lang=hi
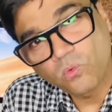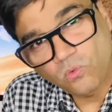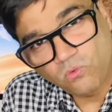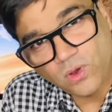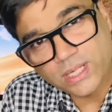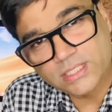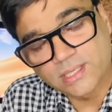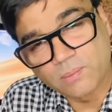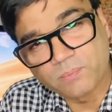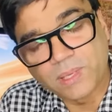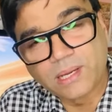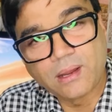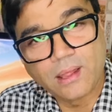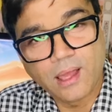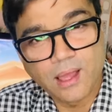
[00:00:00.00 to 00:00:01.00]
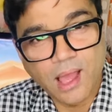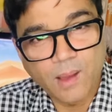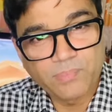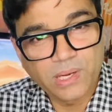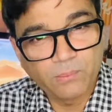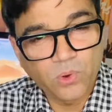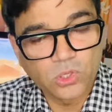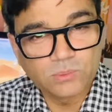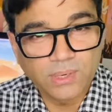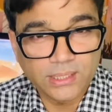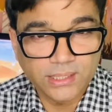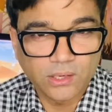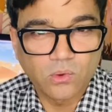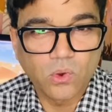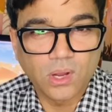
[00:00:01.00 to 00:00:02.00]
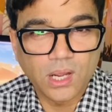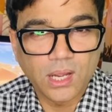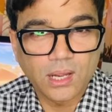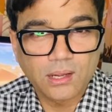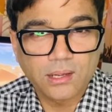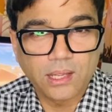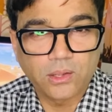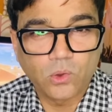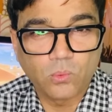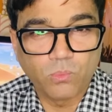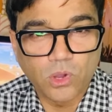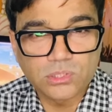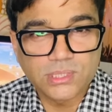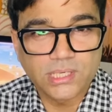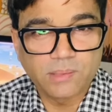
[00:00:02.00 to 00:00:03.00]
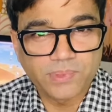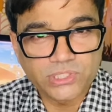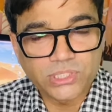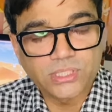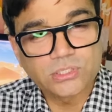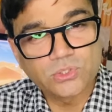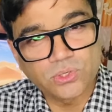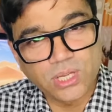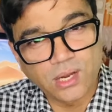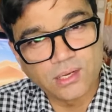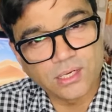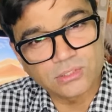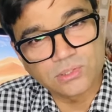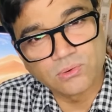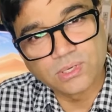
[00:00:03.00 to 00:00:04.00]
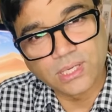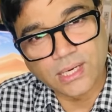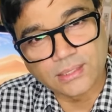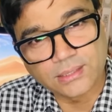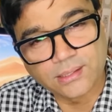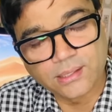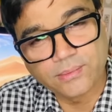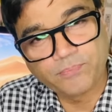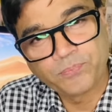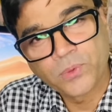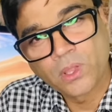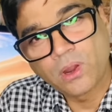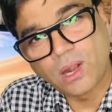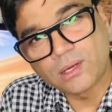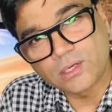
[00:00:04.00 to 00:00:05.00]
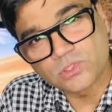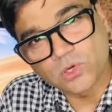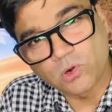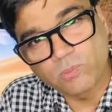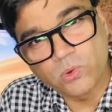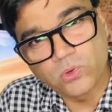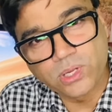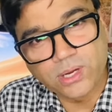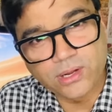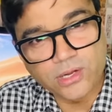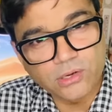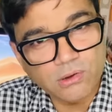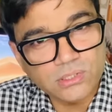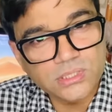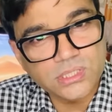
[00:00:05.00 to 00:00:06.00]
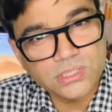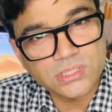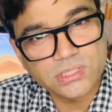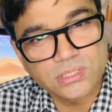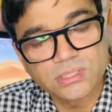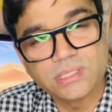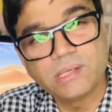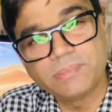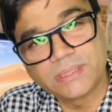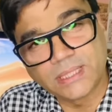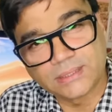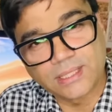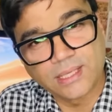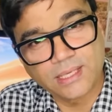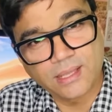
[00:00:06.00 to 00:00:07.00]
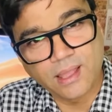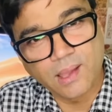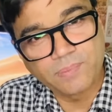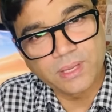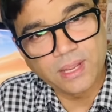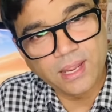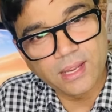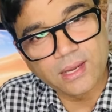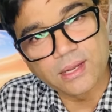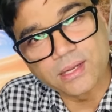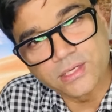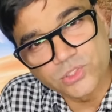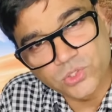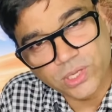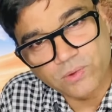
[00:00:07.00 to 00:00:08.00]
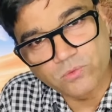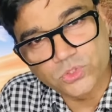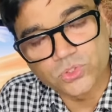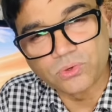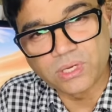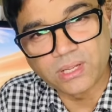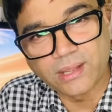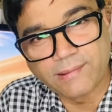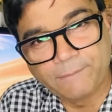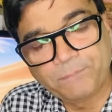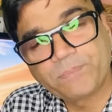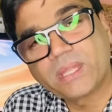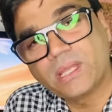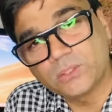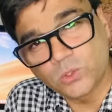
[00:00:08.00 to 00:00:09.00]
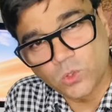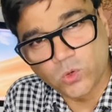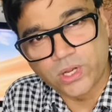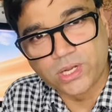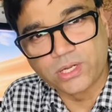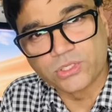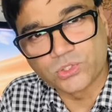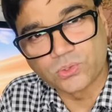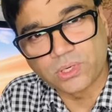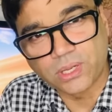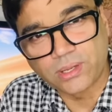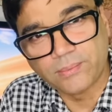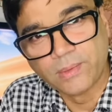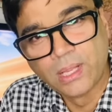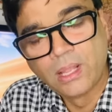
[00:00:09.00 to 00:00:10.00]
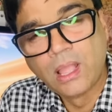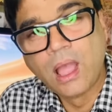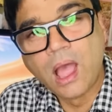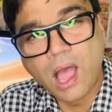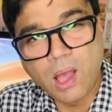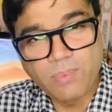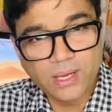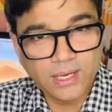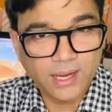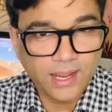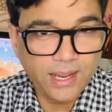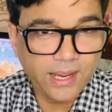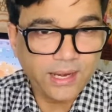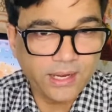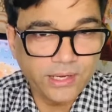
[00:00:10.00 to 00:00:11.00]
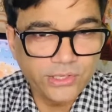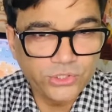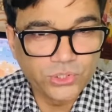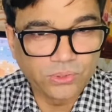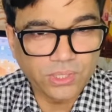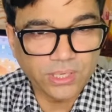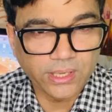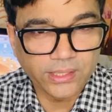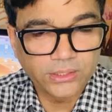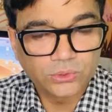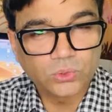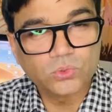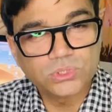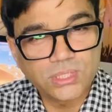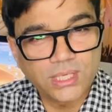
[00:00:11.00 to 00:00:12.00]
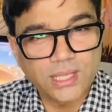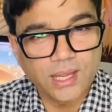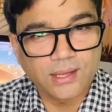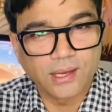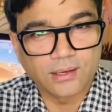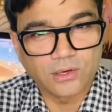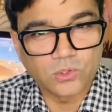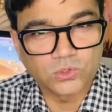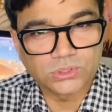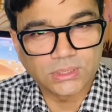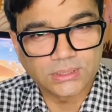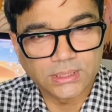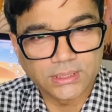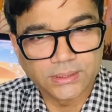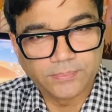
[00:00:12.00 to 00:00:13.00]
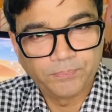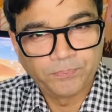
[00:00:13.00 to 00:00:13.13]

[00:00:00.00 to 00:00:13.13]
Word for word: फॉर एग्जाम्पल आपने बहुत बार देखा होगा कि बहुत सारे पेशेंट जो कि अल्ट्रासाउंड कराते हैं अल्ट्रासाउंड में उन्हें रेडियोलॉजिस्ट ये बताते हैं कि आपकी एक किडनी जो है वो छोटी है या दोनों किडनी छोटी है अब अगर एक किडनी छोटी है तो उसके क्या कारण हो सकते हैं